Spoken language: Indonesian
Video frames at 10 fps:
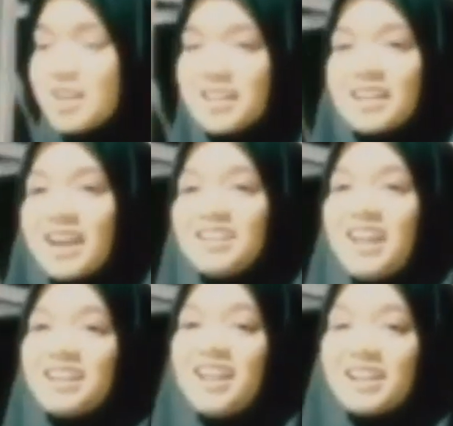Tak niki kan
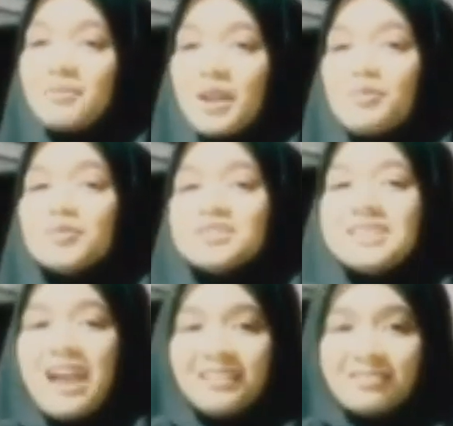lari lare melu
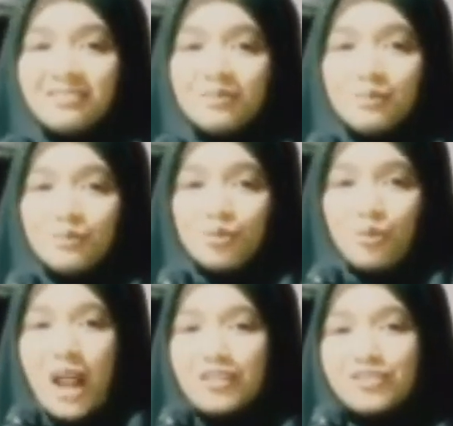pujian.
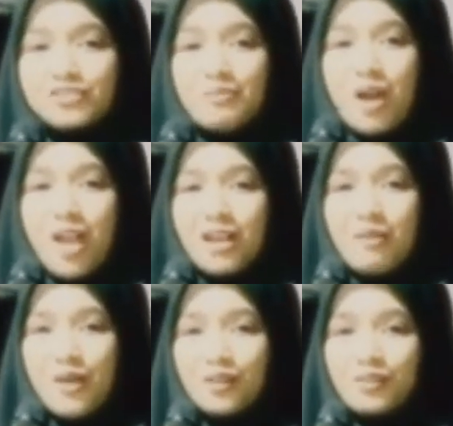Sunan Kudus
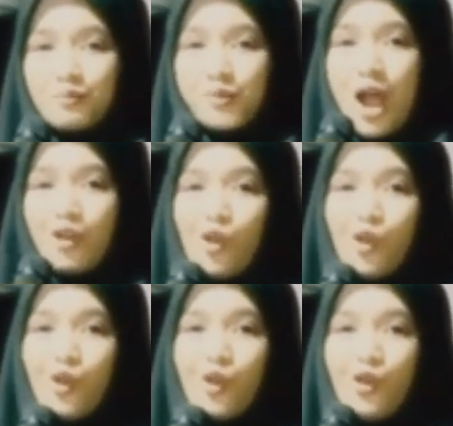anak paling
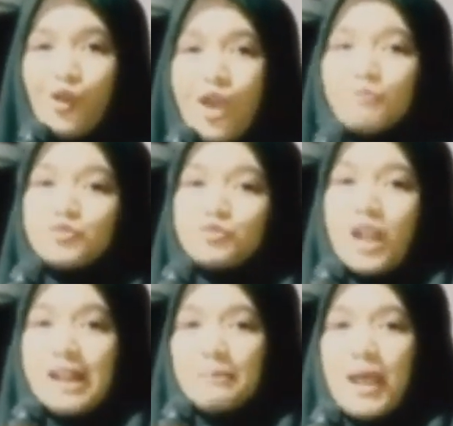Ibrahim,
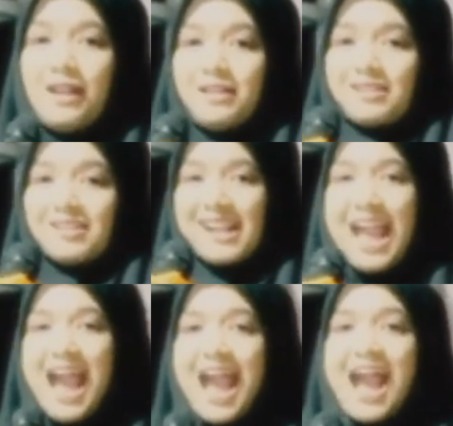Sunan apa
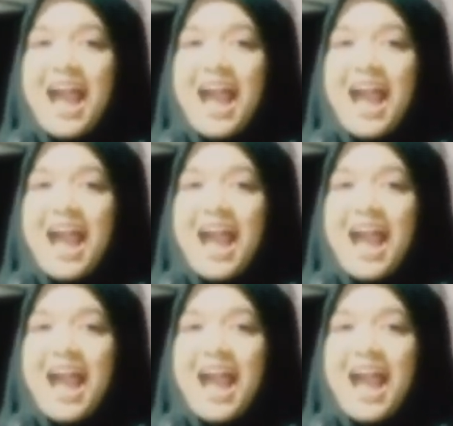ora.